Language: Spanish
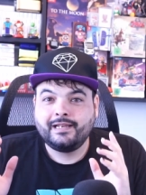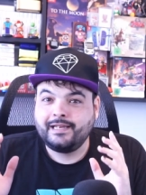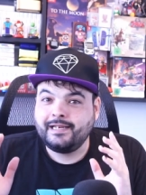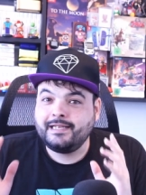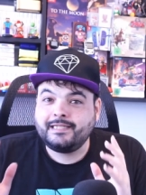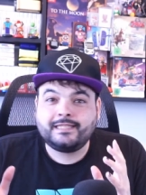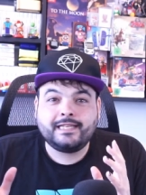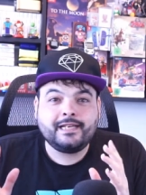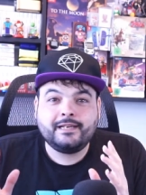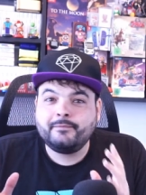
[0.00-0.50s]

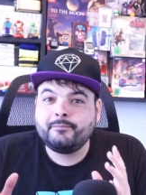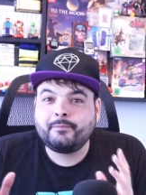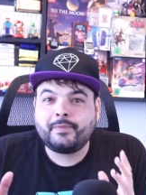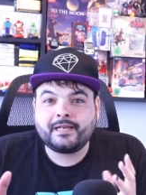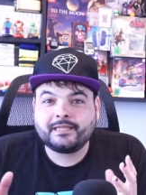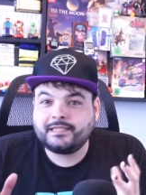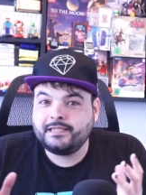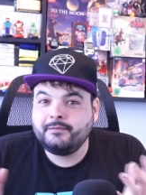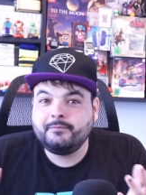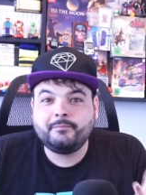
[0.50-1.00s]
¿Y si
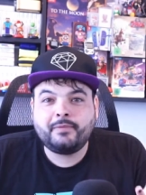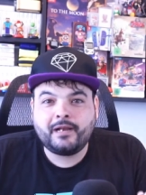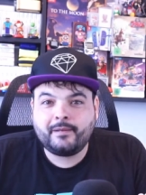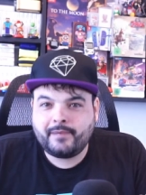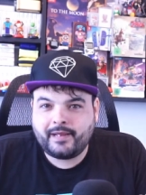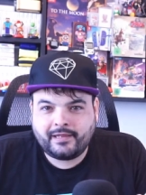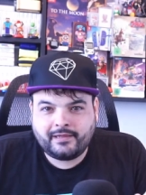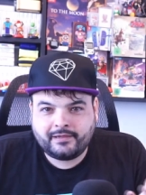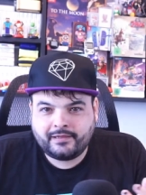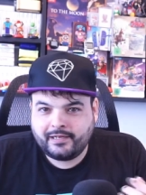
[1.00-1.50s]
Impa
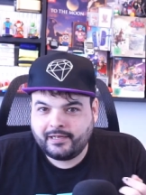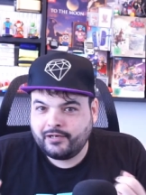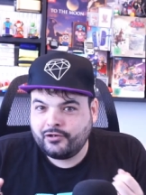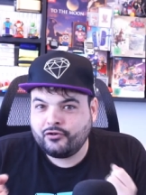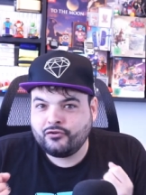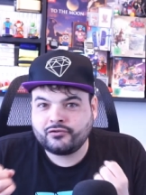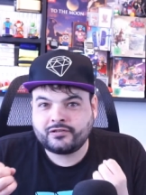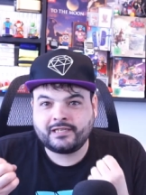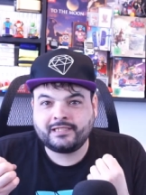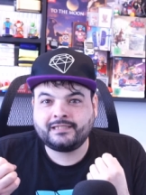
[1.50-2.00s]
simplemente
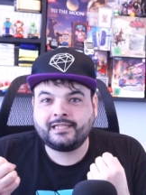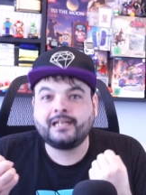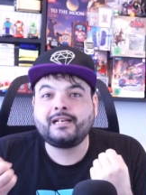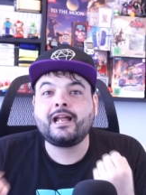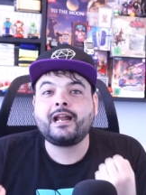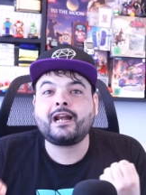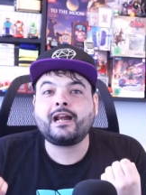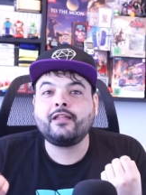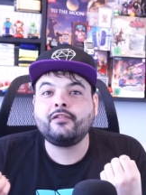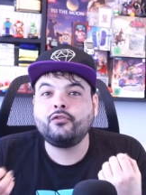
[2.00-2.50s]
nos está
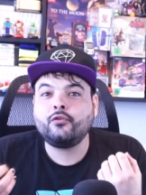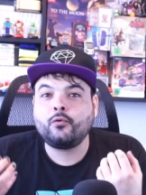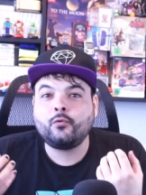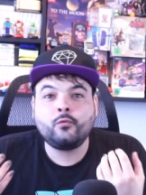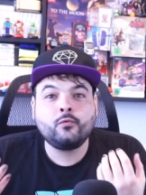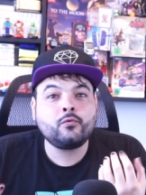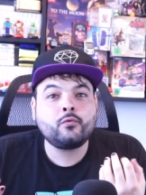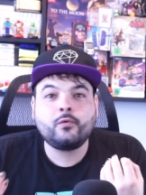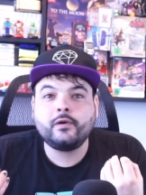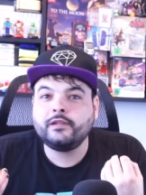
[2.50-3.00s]
narrando
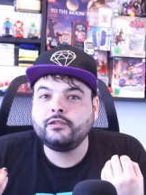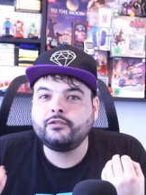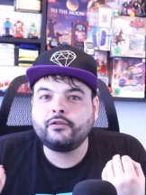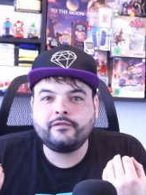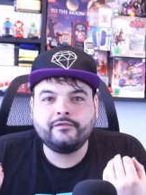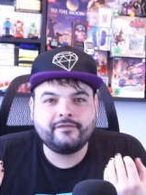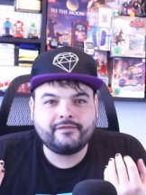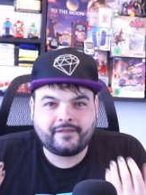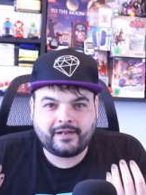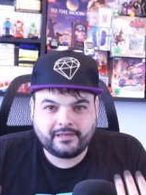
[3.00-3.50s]
un cuento
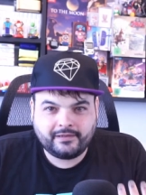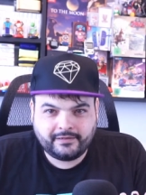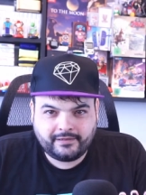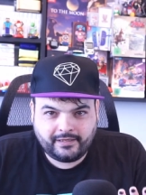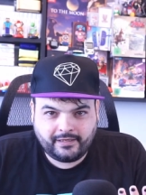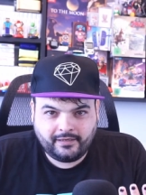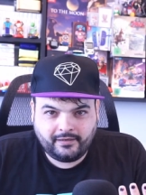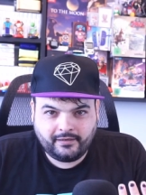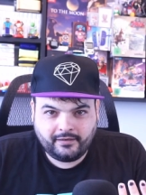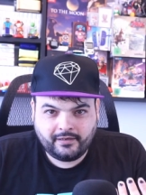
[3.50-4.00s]

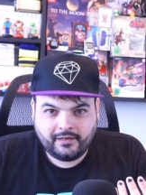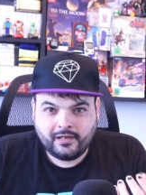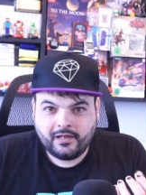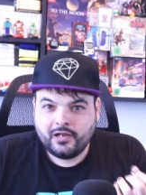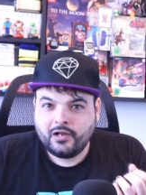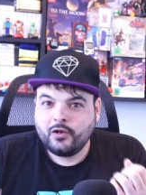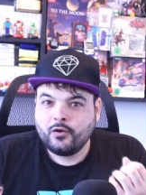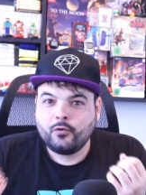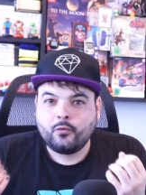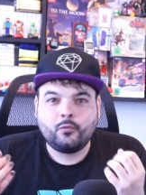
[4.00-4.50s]
infantil,
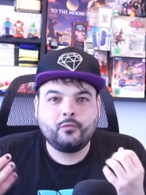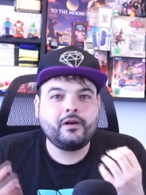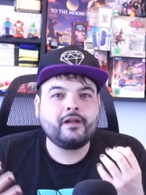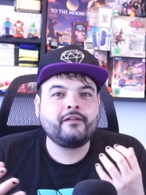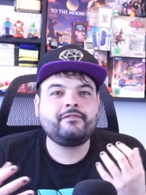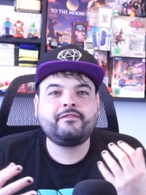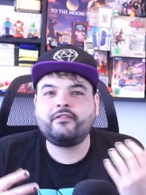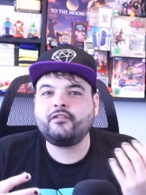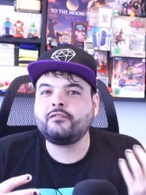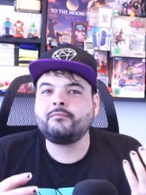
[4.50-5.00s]
una
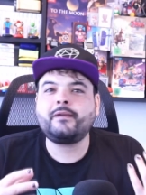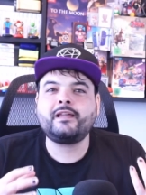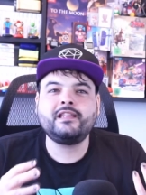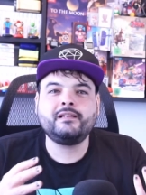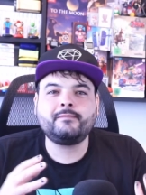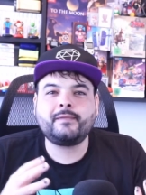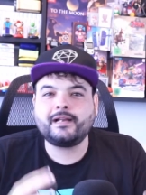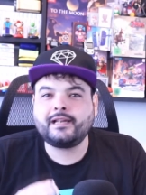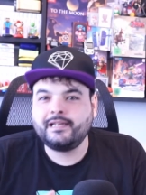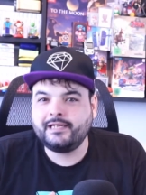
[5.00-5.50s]
forma
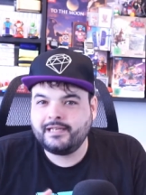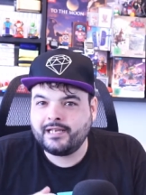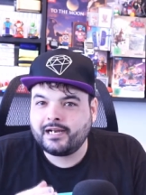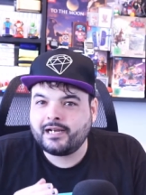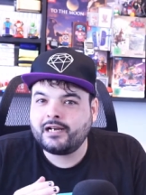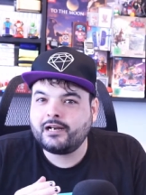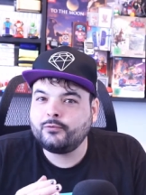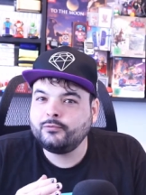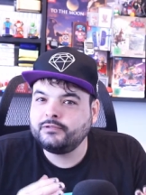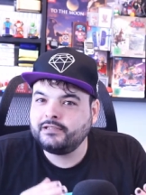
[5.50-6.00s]
de maquillar
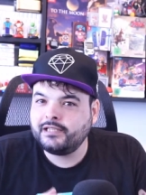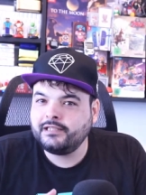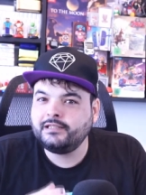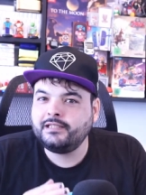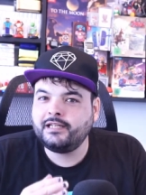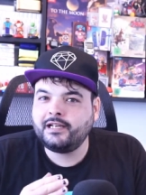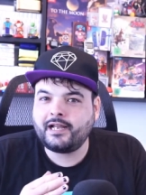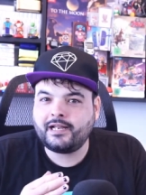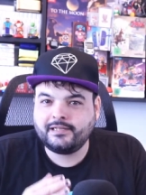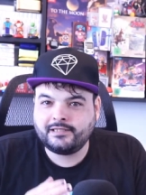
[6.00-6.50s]
la
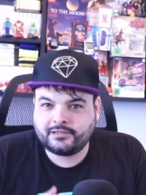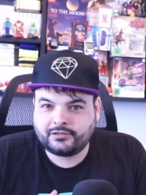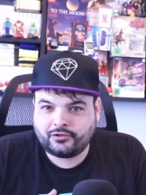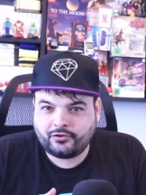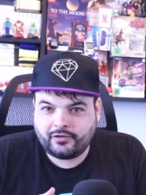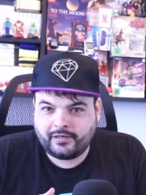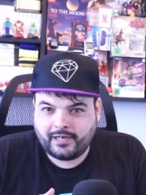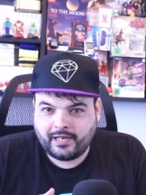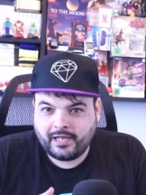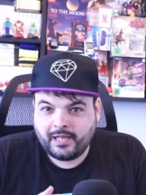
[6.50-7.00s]
auténtica
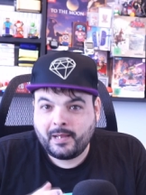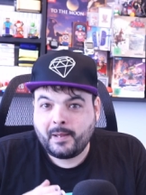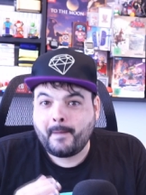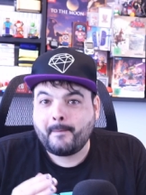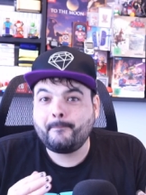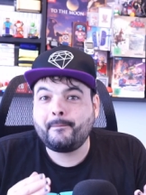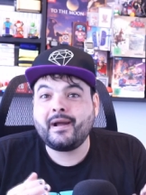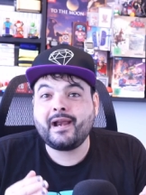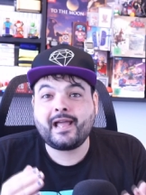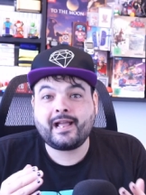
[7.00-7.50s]
historia,
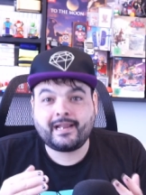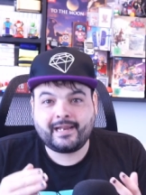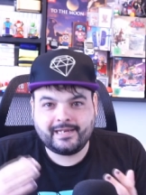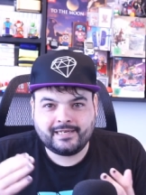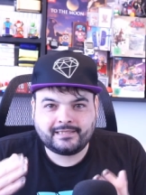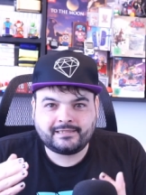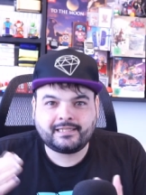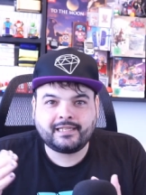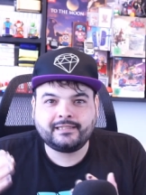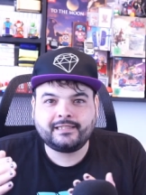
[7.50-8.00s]
para que
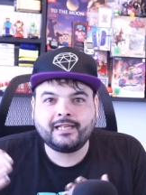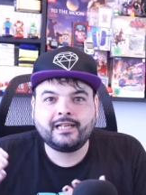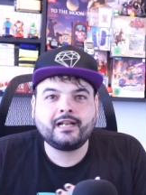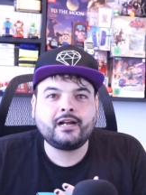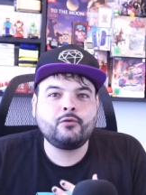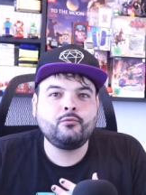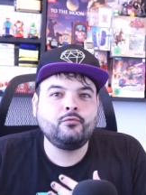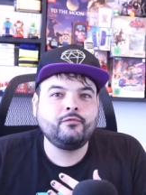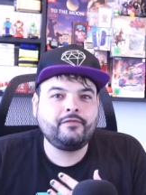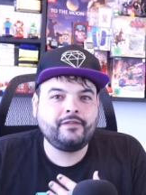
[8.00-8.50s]
ésta
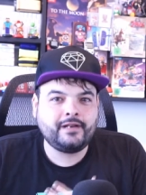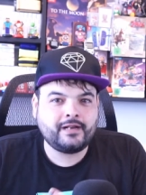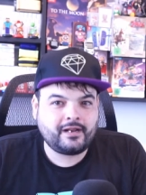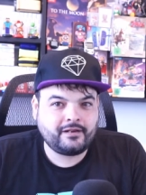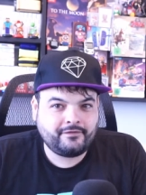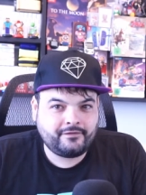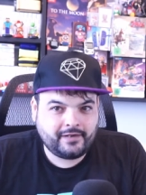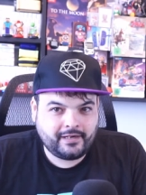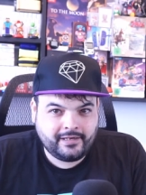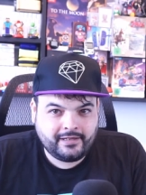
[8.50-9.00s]
tenga un
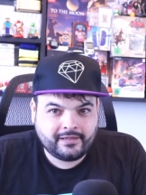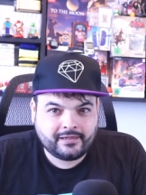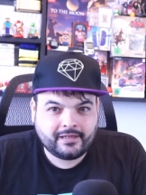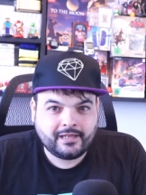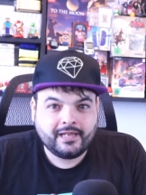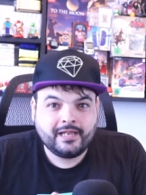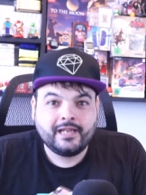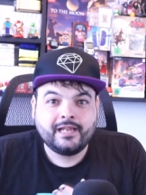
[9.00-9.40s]
final feliz